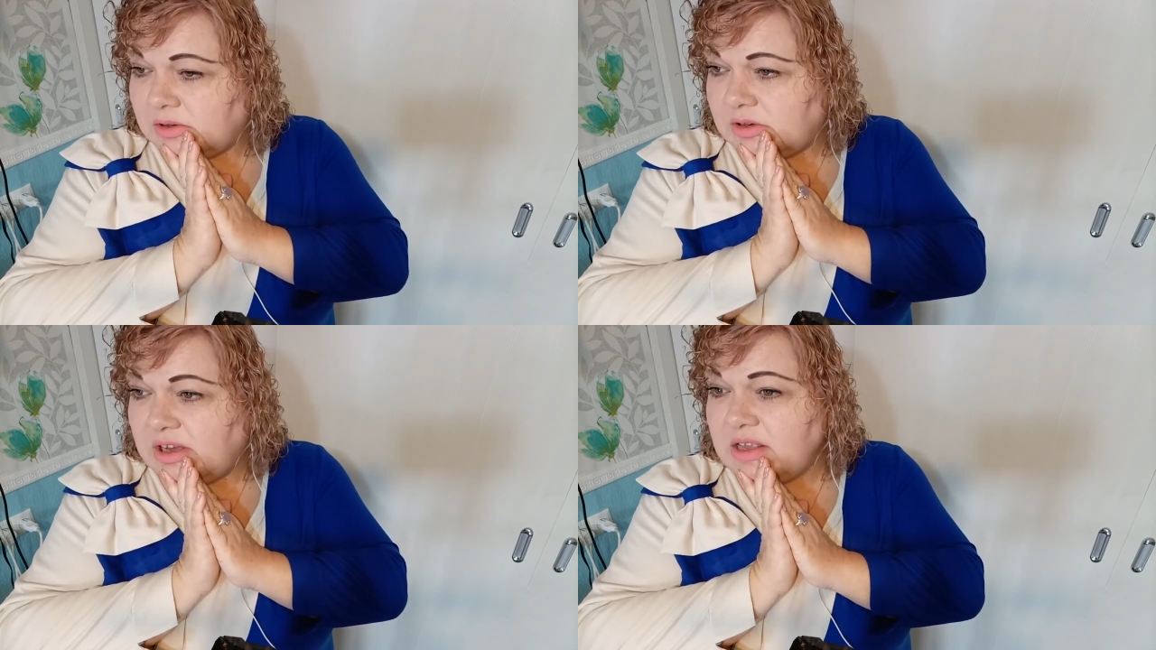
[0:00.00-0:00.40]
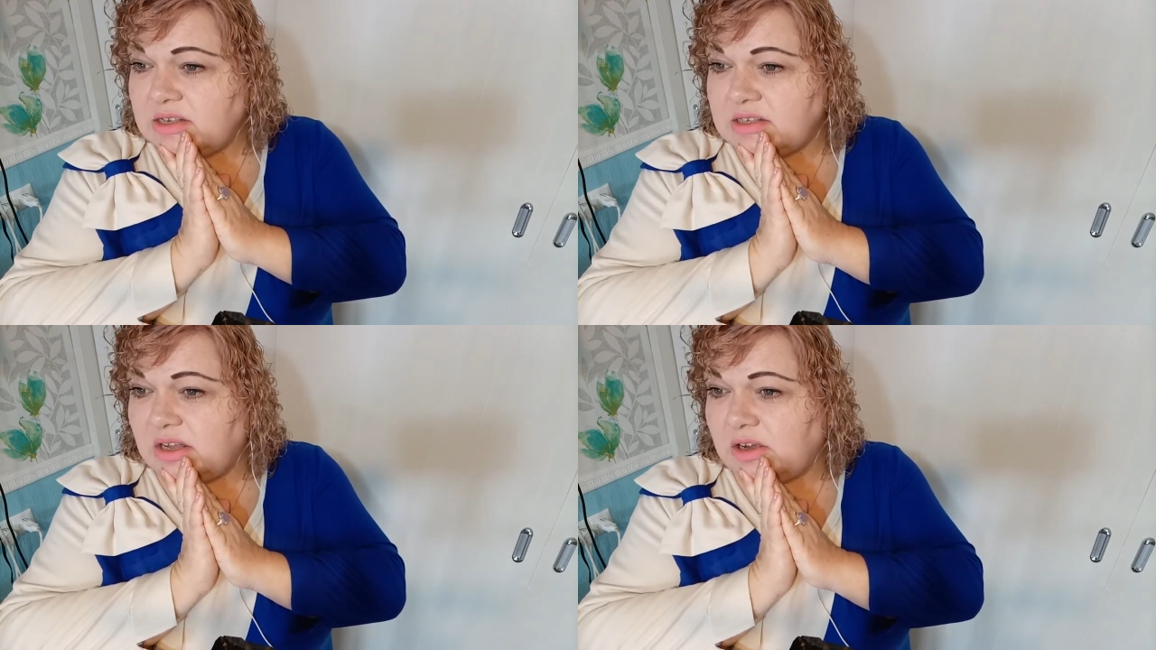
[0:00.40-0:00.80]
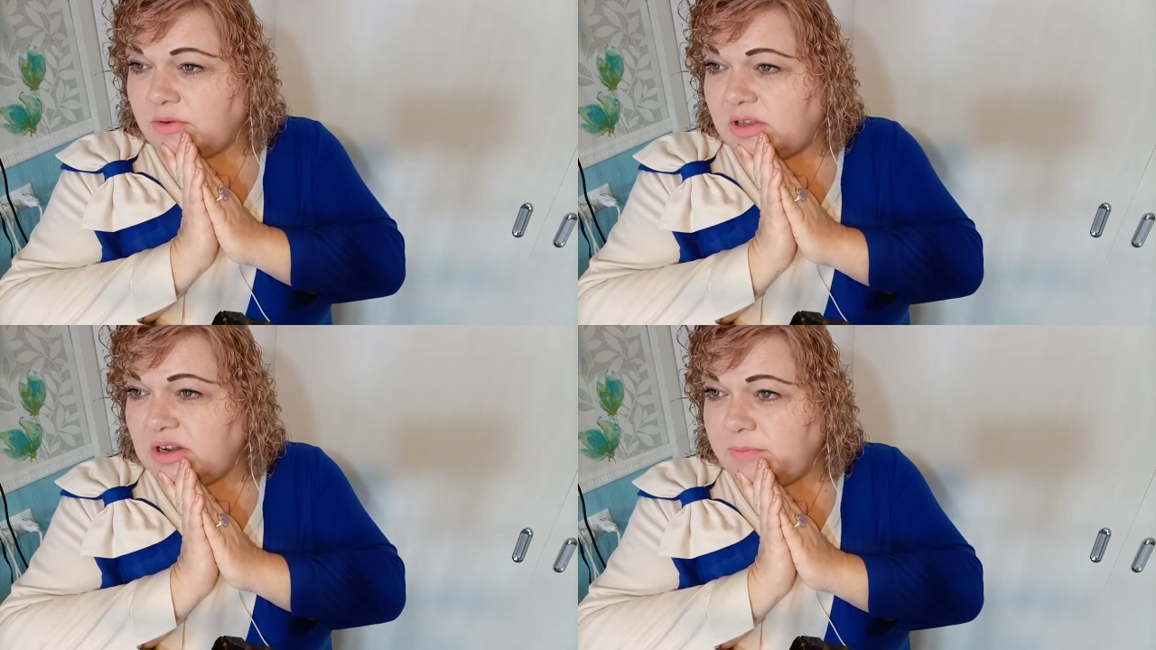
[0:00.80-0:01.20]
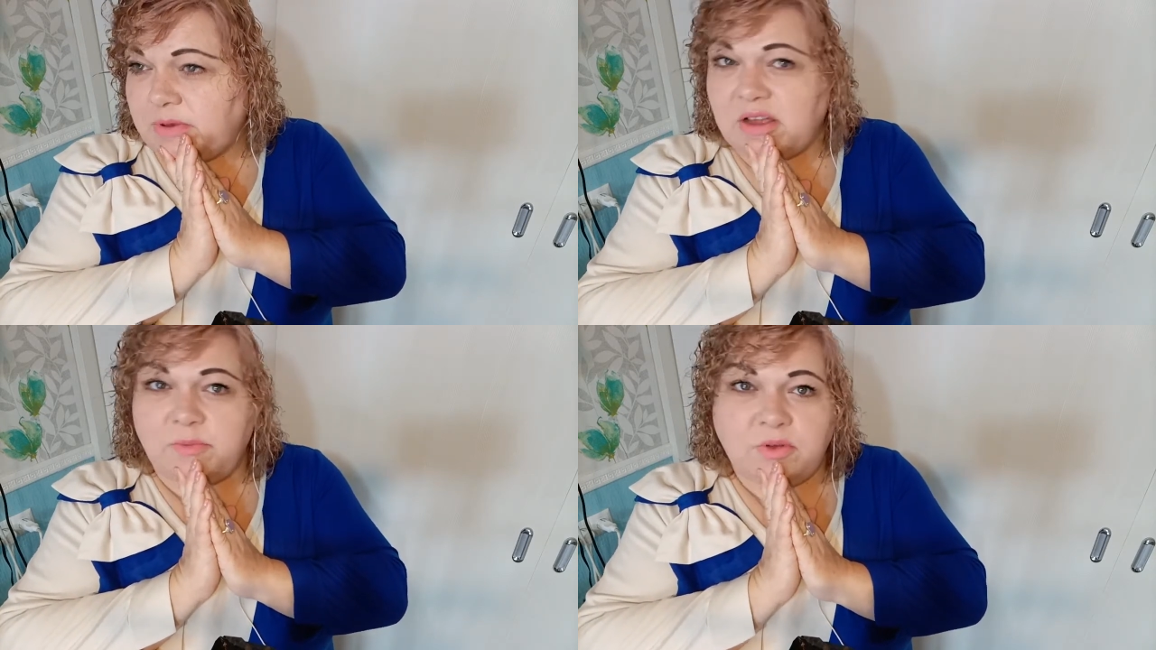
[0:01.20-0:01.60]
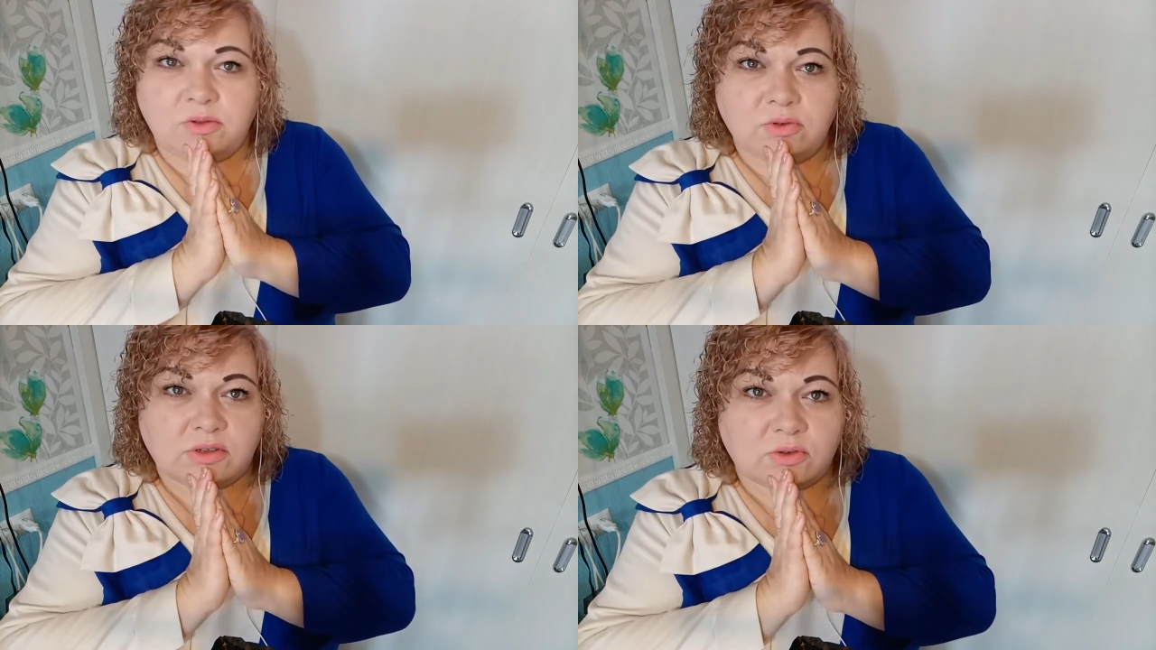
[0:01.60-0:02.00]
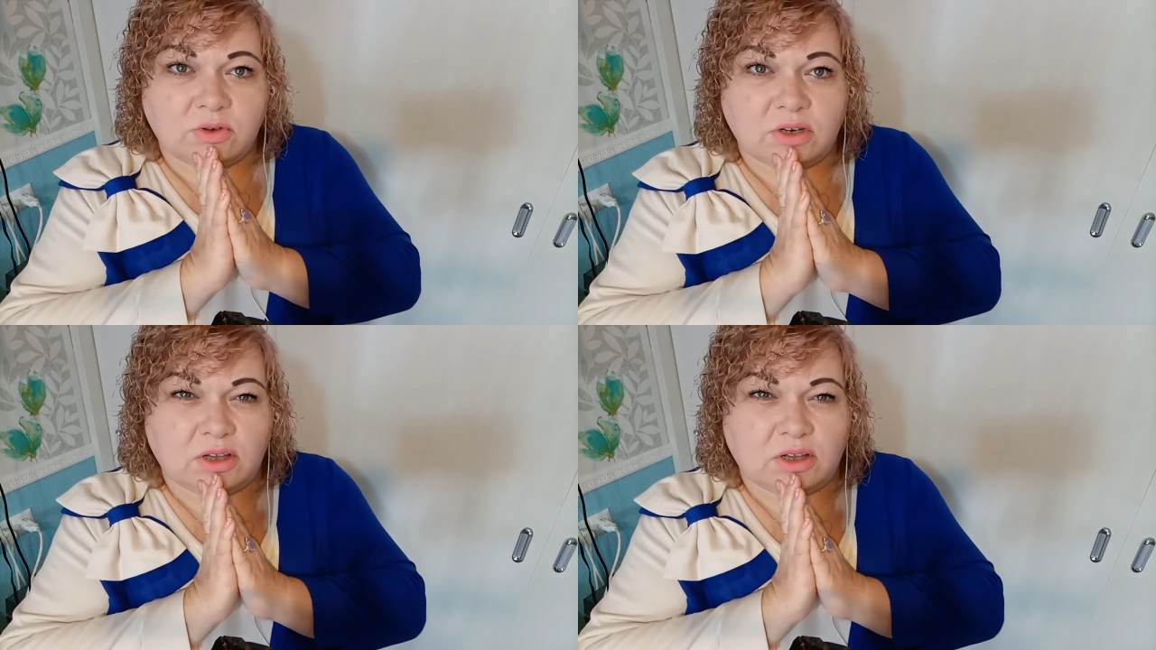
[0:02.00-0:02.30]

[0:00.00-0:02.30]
Я не знаю, 3-5 минут, сколько,